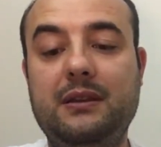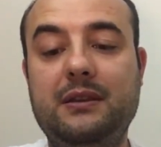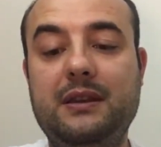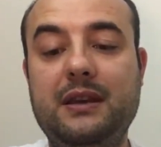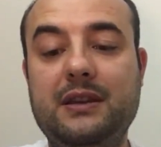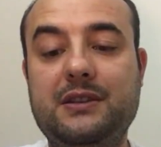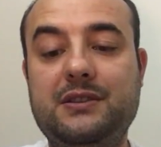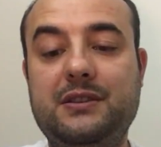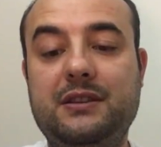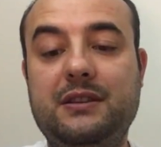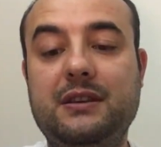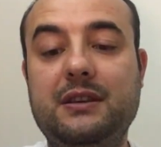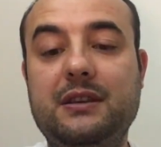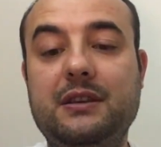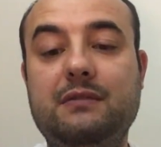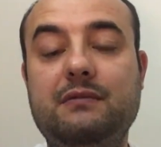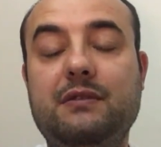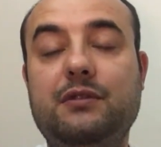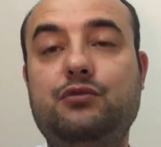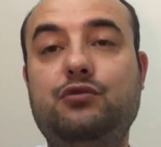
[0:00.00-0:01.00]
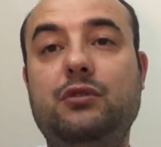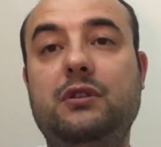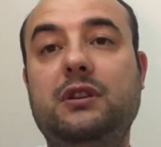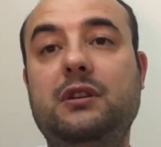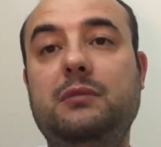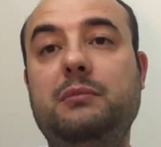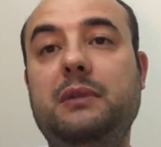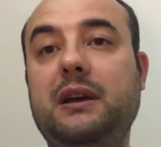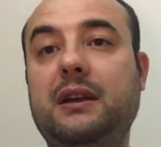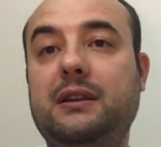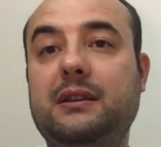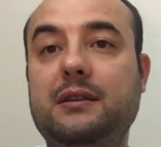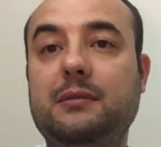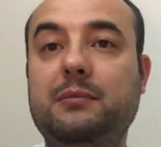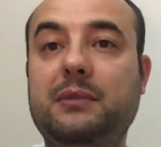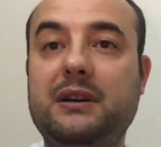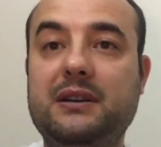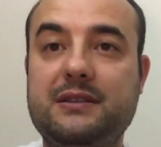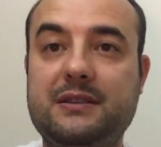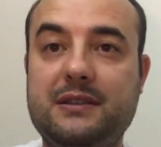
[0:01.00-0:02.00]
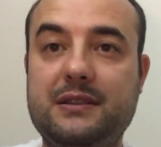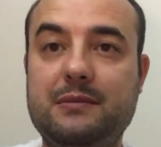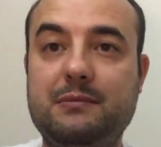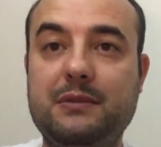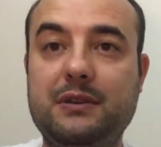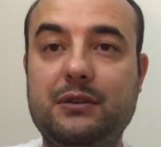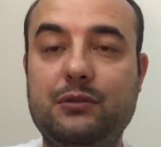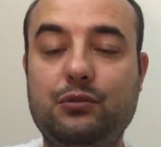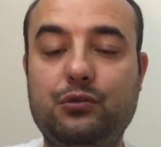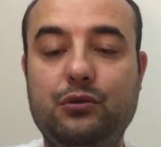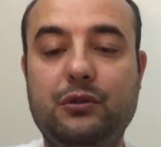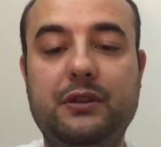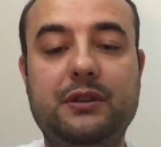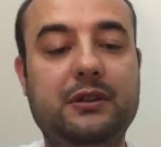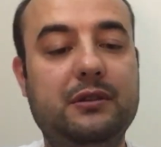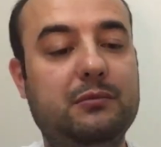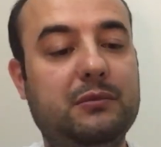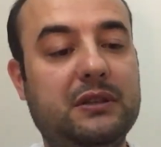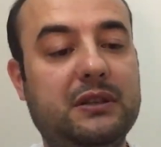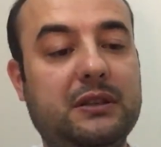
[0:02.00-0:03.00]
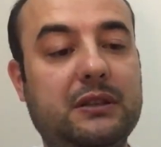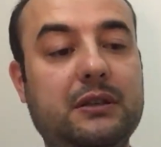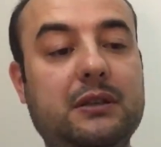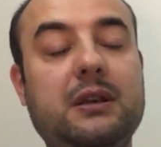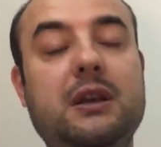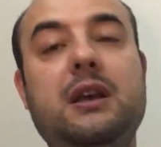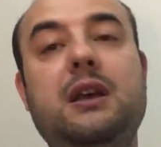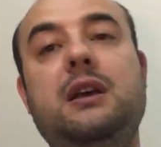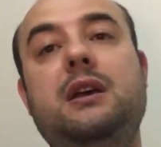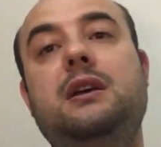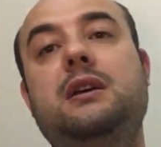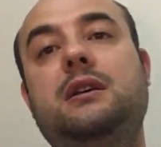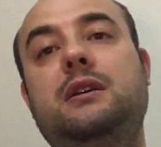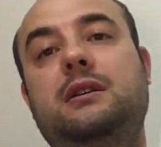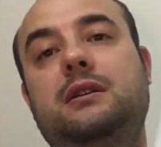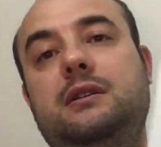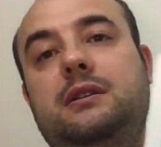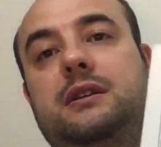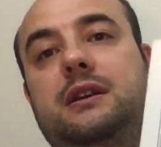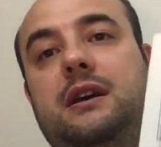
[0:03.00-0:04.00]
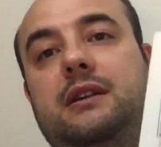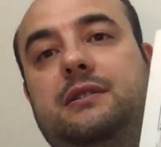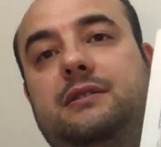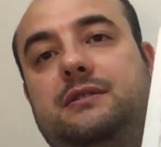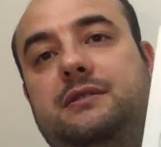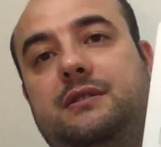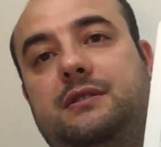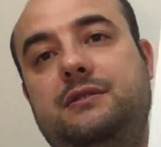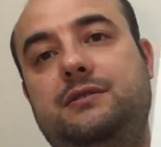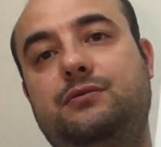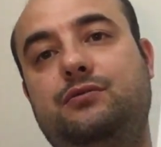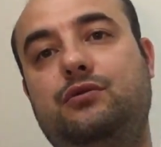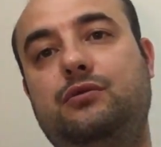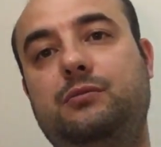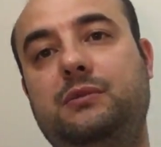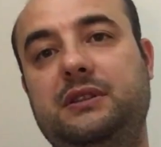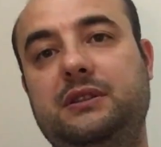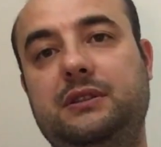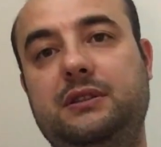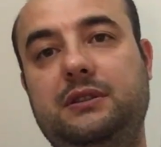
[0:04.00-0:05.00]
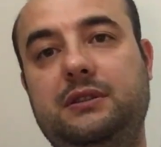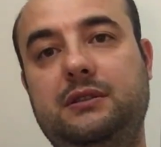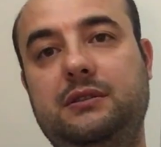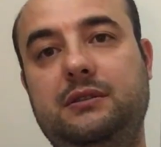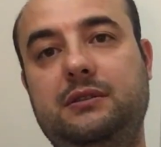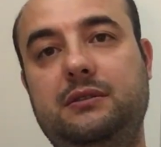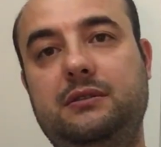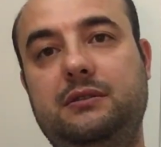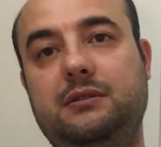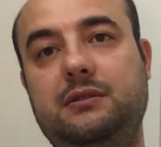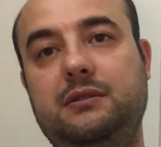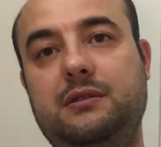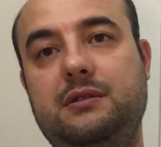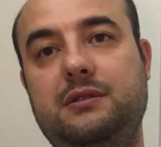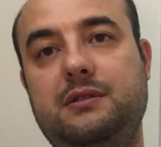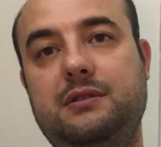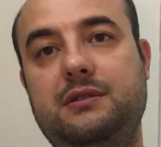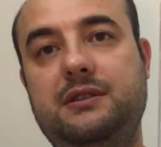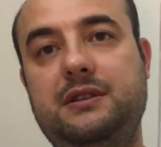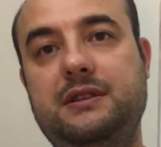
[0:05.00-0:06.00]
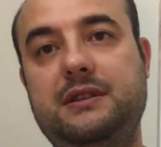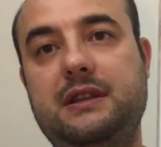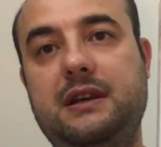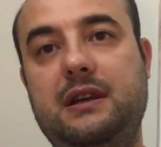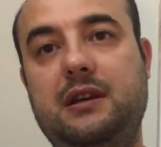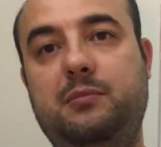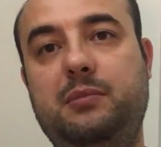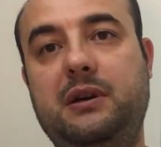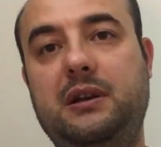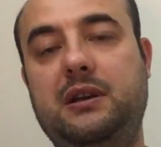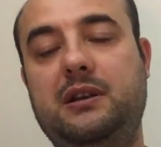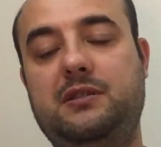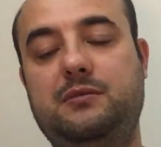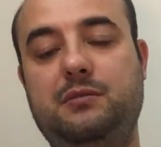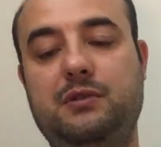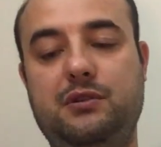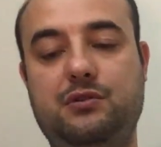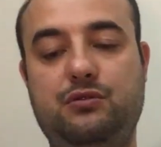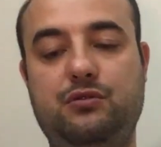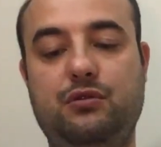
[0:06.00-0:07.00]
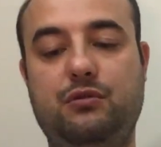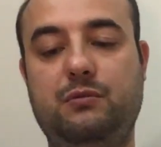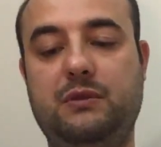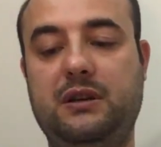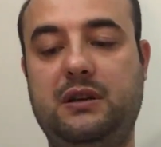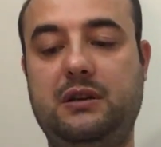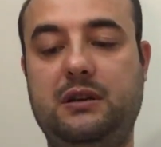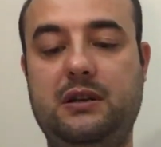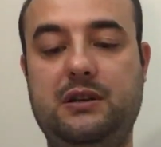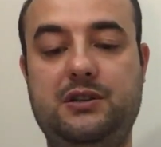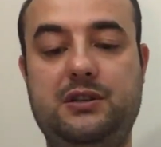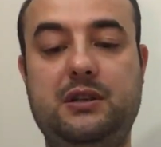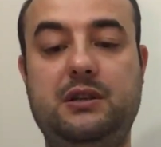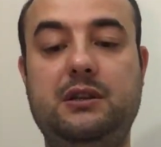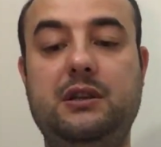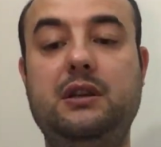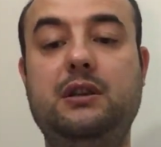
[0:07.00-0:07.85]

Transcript: geçtiği ve şu anda belki de bazı isimlerin kullanılmadığı Yalnızız romanını sizlerle paylaşmak istiyorum arkadaşlar.